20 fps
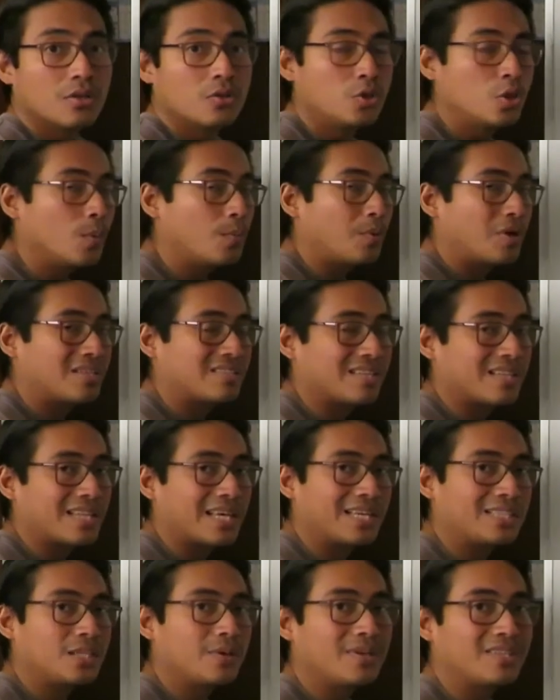no puede ser
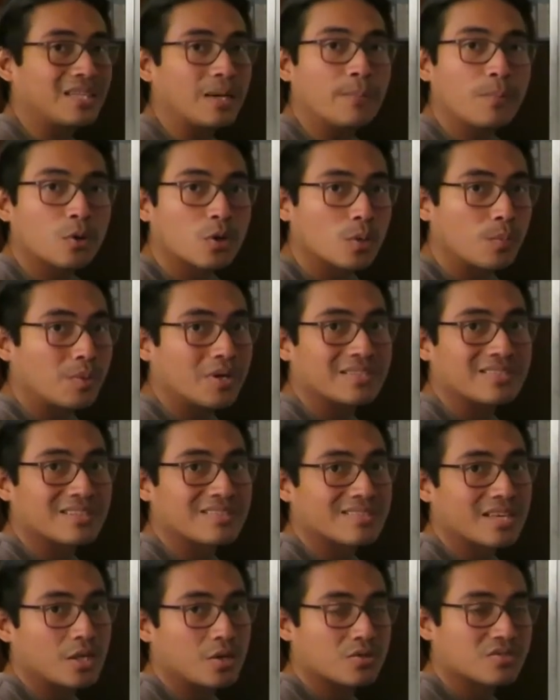negativa y tampoco puede
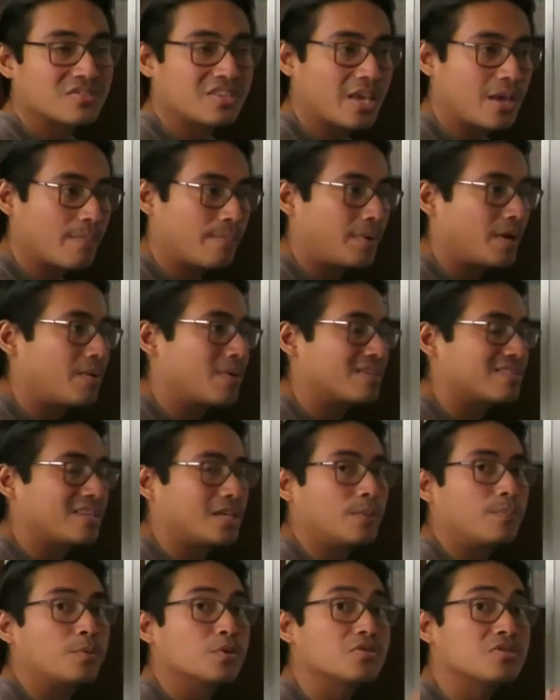ser cero. Siempre va a
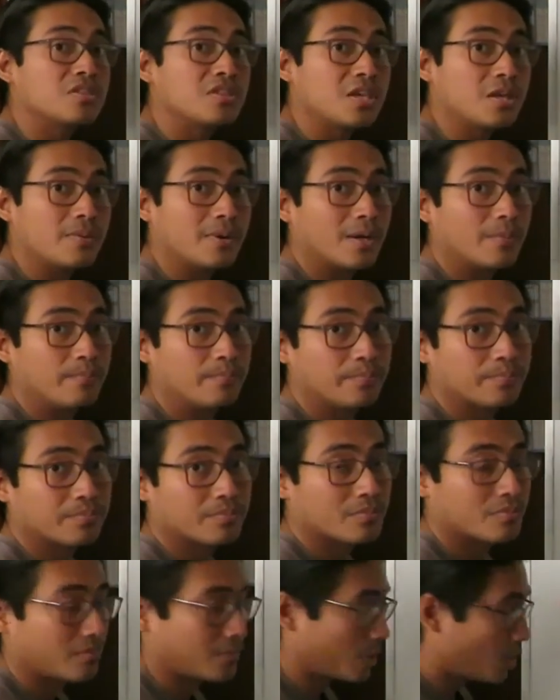ser positiva.
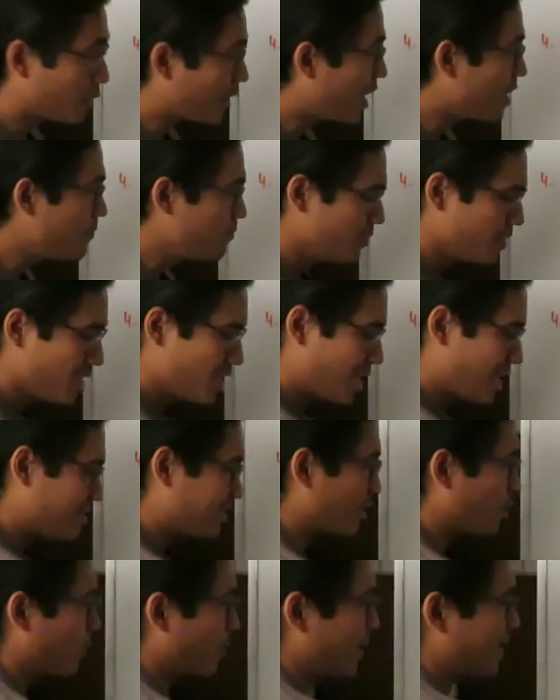¿Ok? Es algo